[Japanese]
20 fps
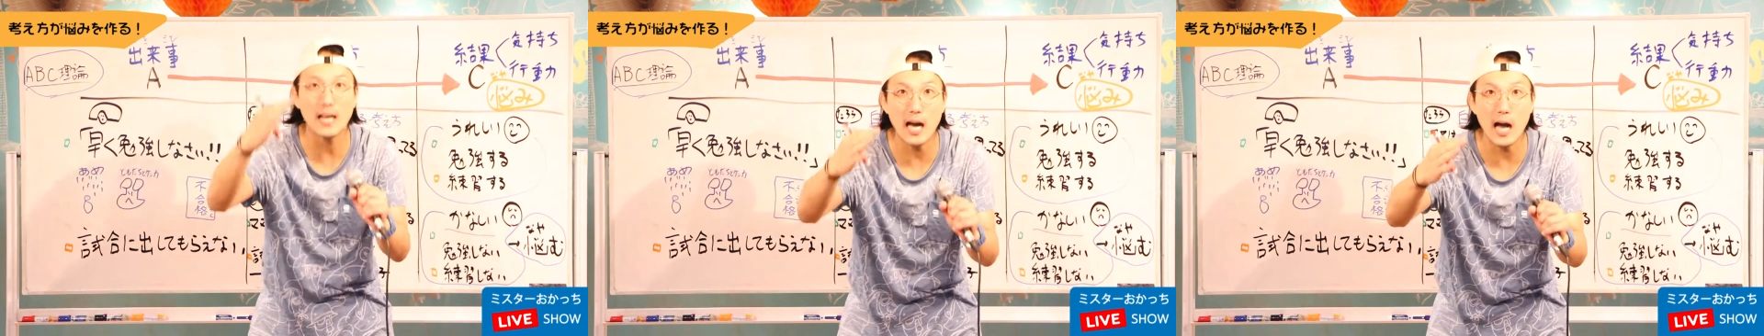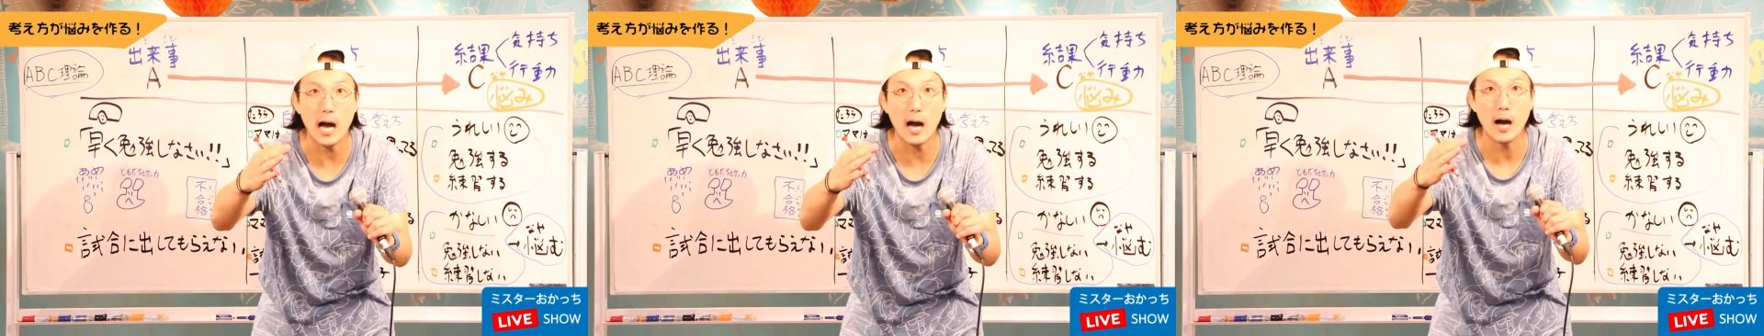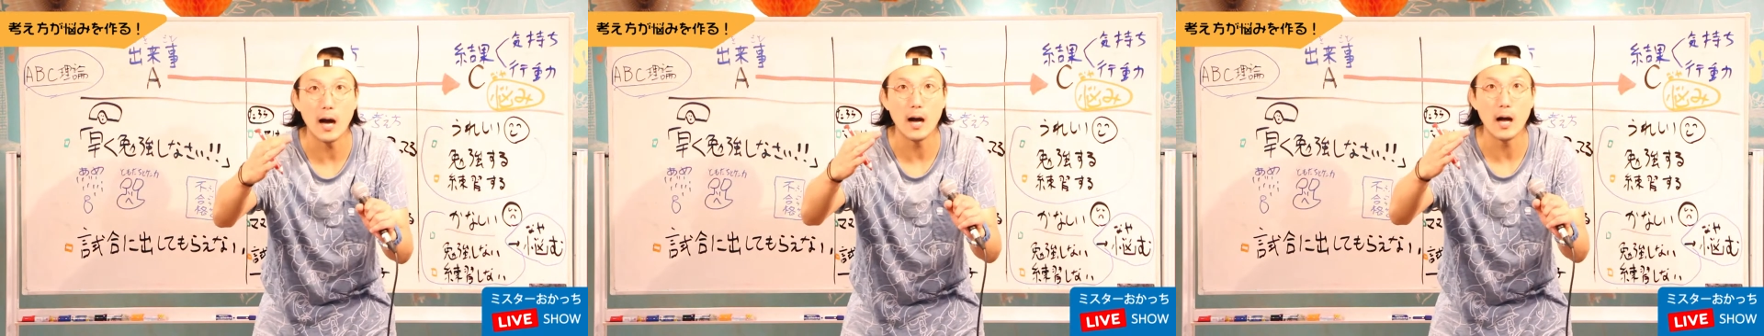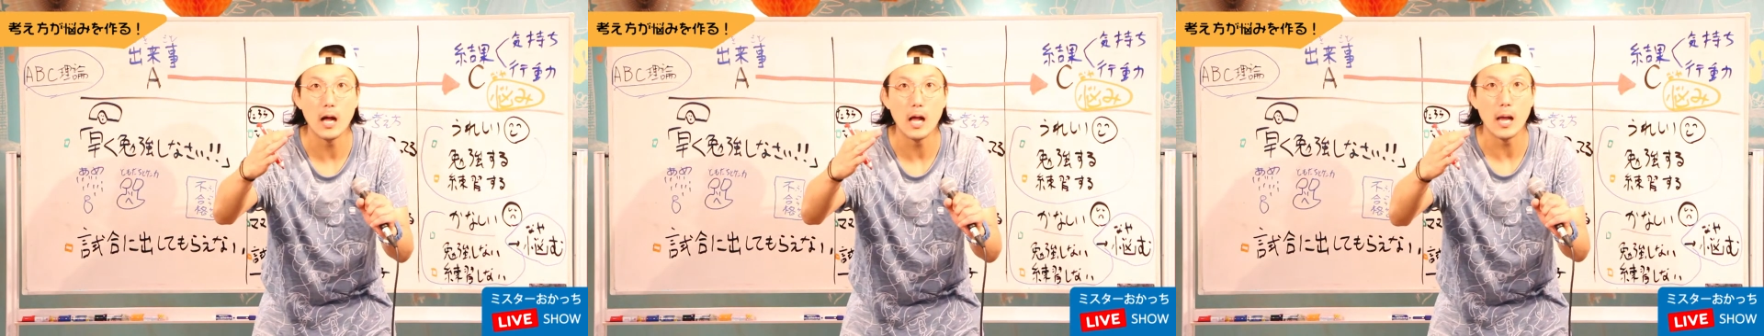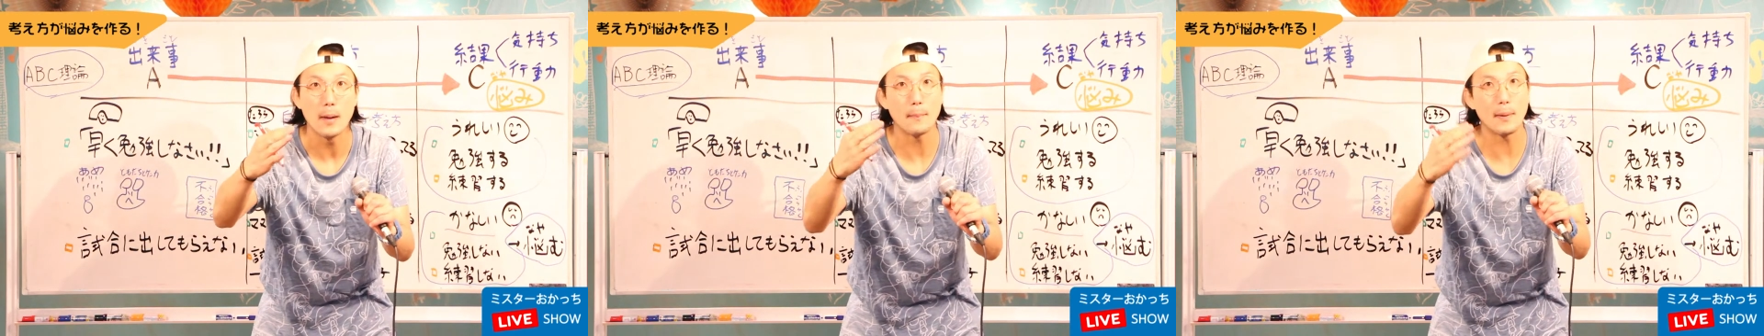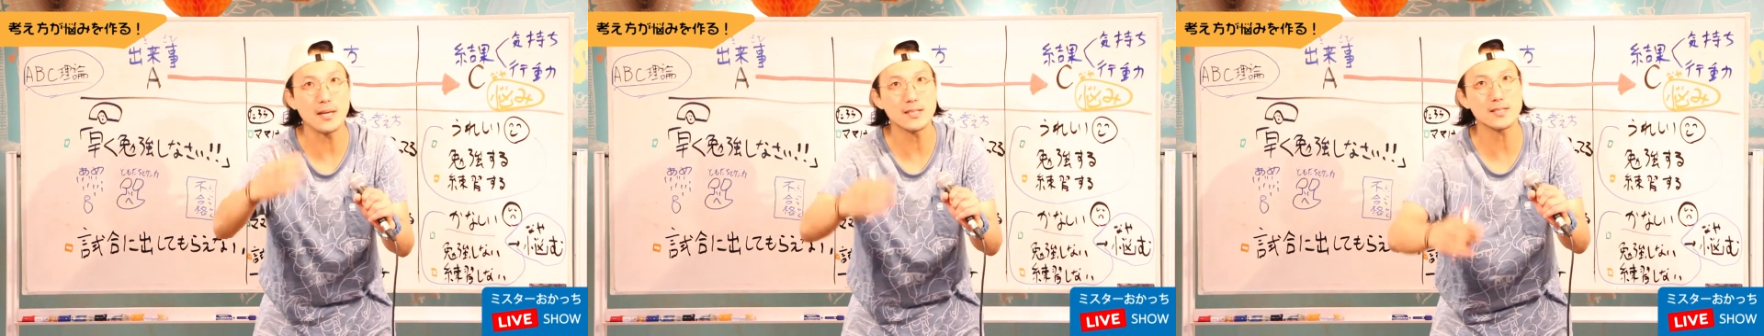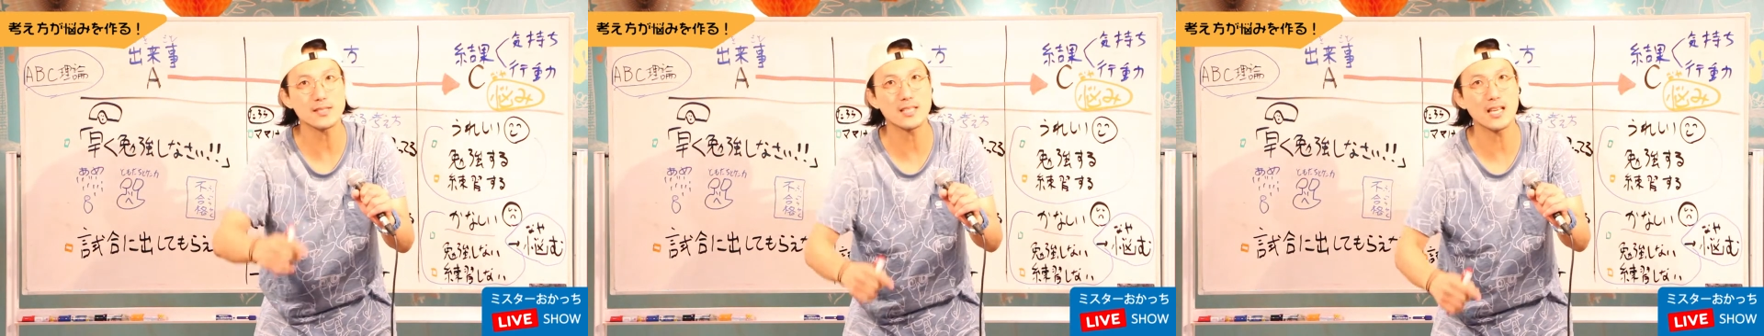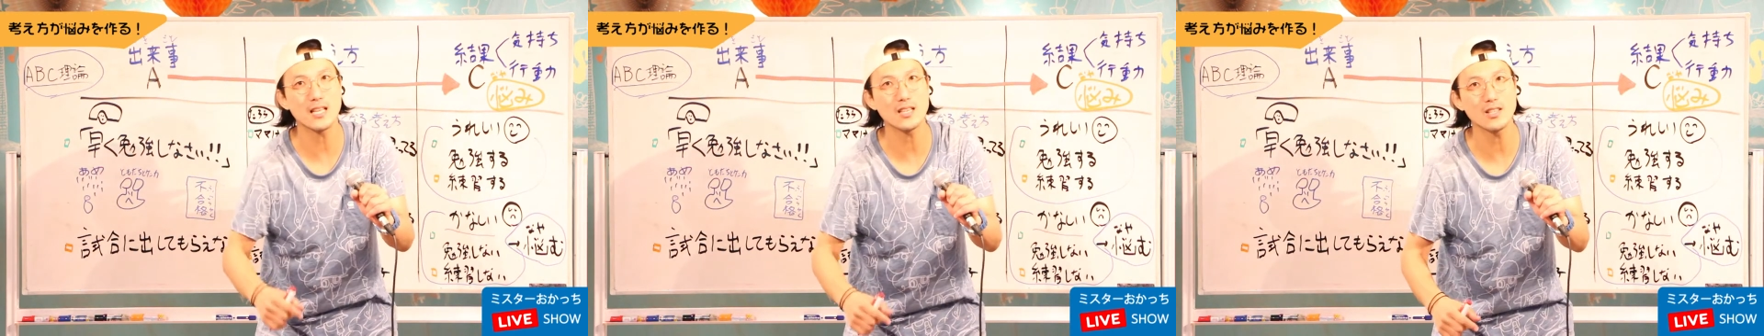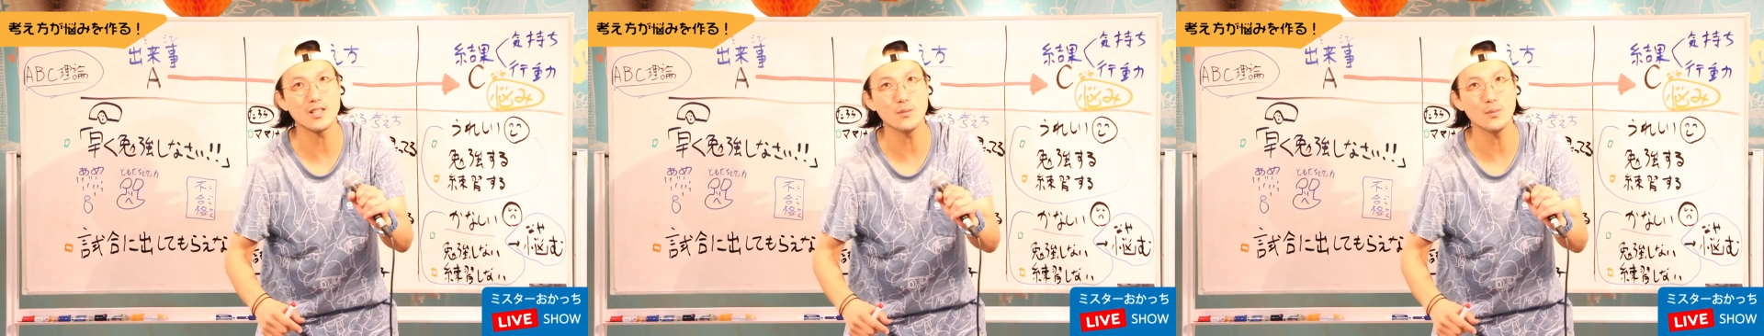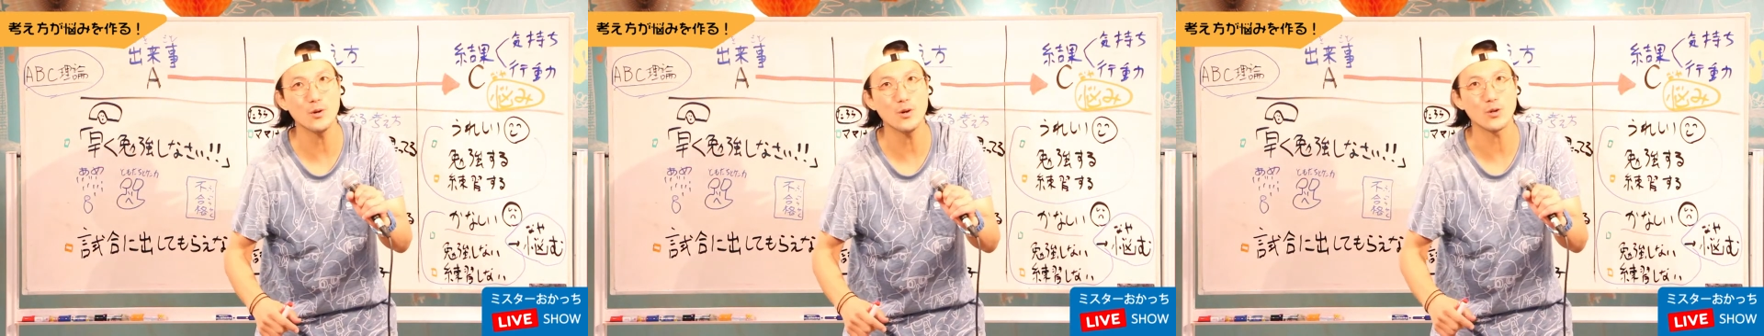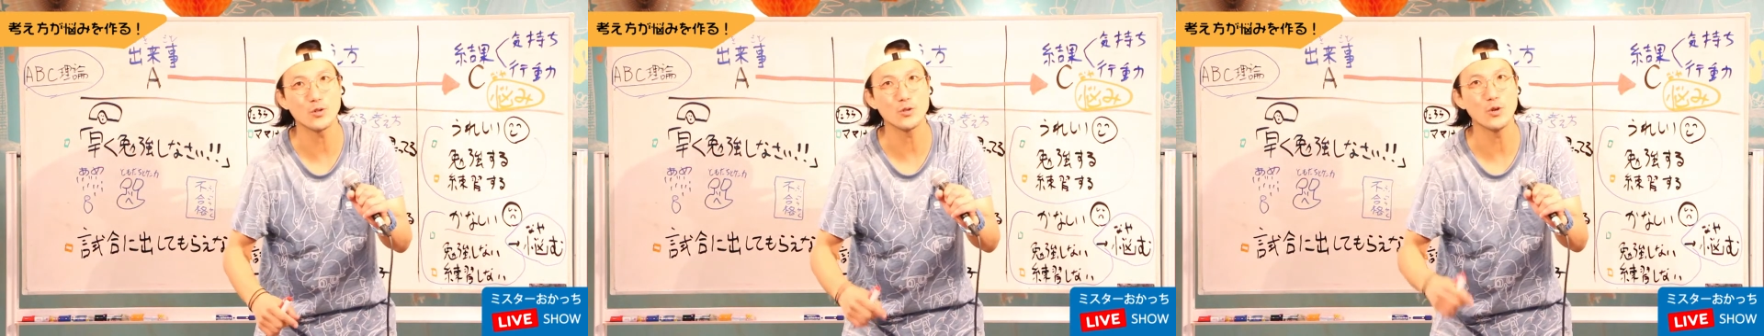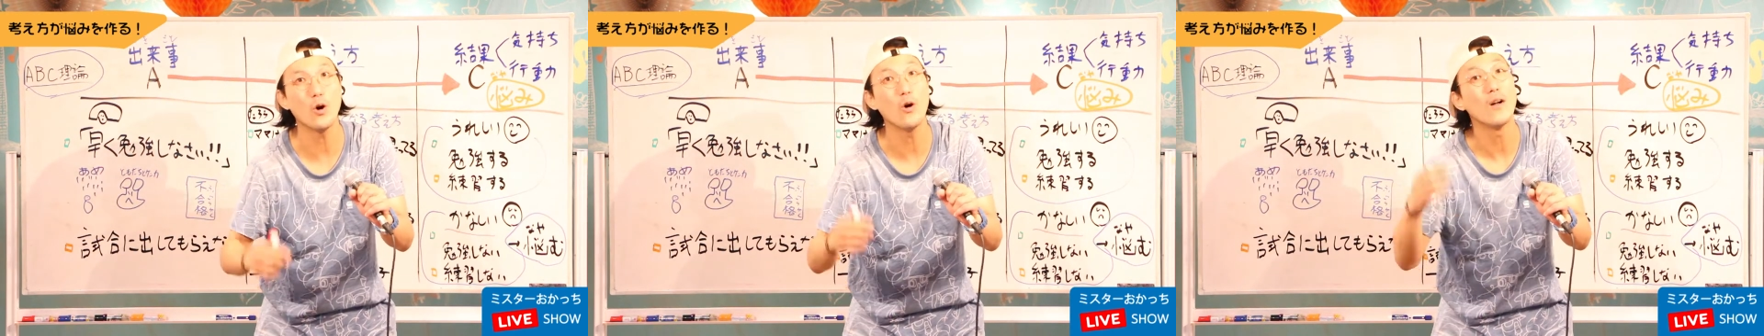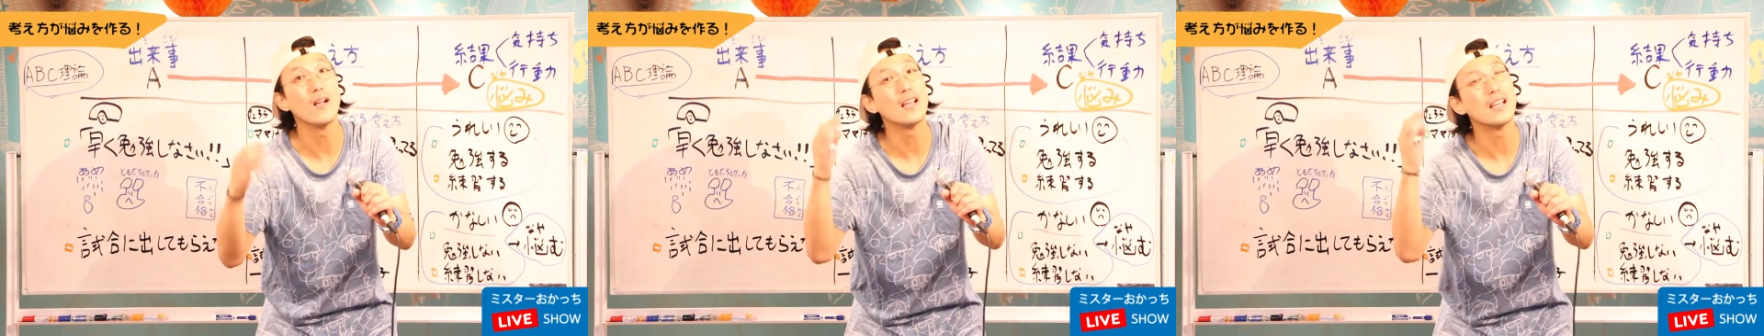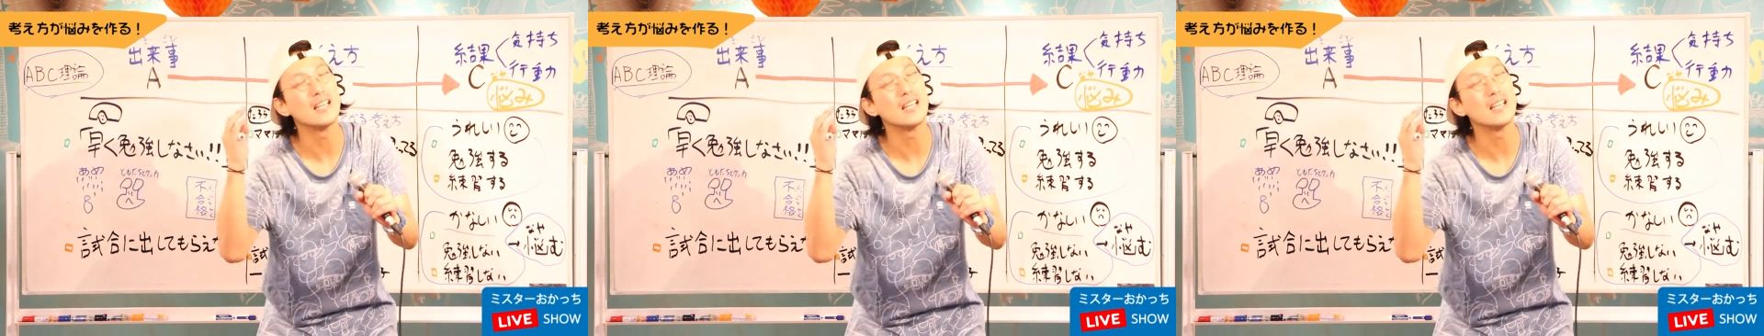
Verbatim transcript: 果バスケットボールを